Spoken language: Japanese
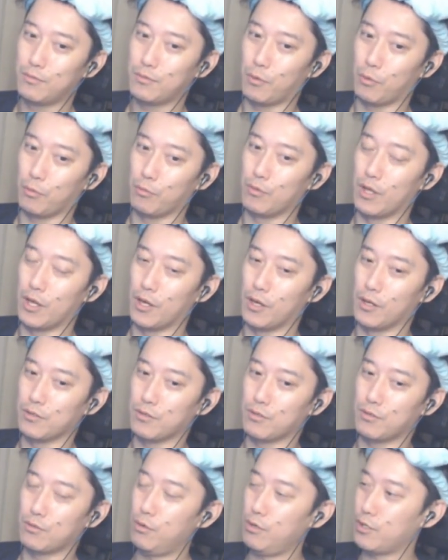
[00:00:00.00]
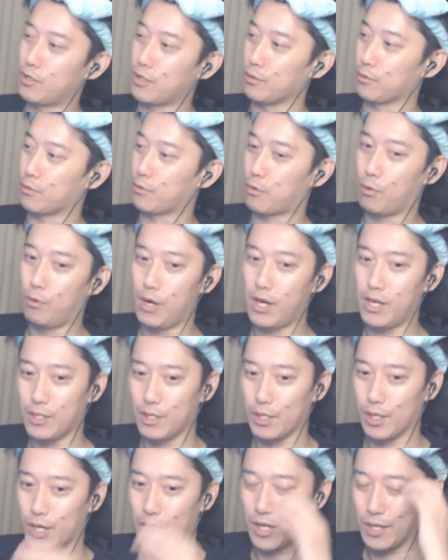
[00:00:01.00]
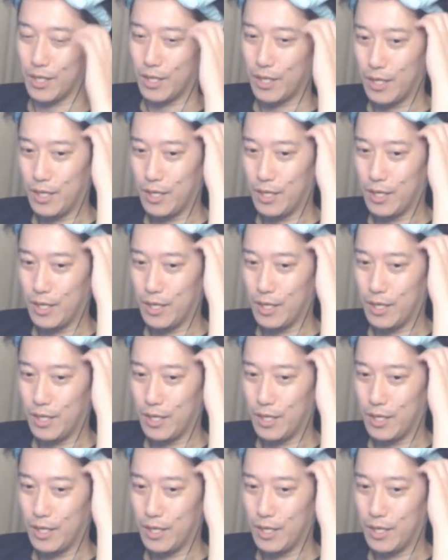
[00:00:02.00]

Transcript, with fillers: こんなんすごいけど怖いや